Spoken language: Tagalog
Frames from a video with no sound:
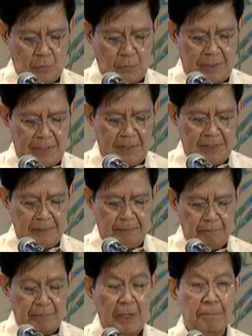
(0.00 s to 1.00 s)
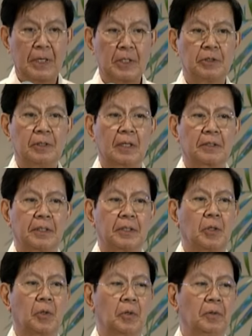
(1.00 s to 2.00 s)
with my personal
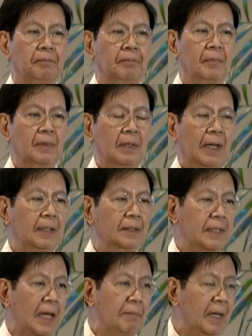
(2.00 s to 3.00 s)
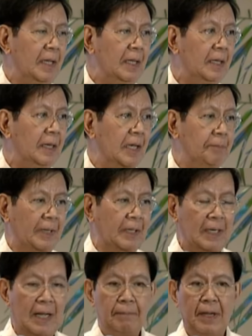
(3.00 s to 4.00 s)
credo, ang tama ay
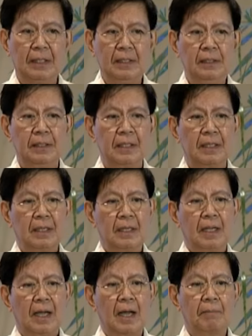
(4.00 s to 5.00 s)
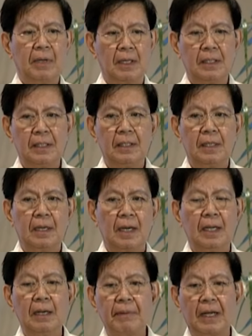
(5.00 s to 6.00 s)
paglaban, ang mali
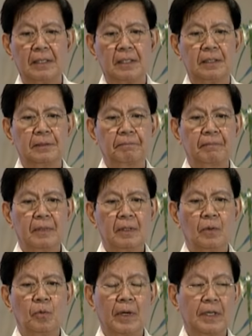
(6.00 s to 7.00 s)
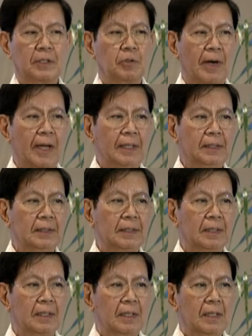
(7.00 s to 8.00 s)
ay labanan. What is right
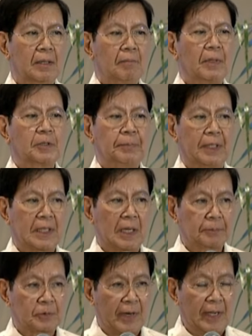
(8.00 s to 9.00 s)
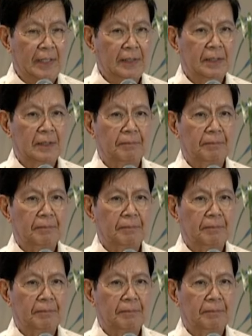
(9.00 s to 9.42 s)
must be kept right.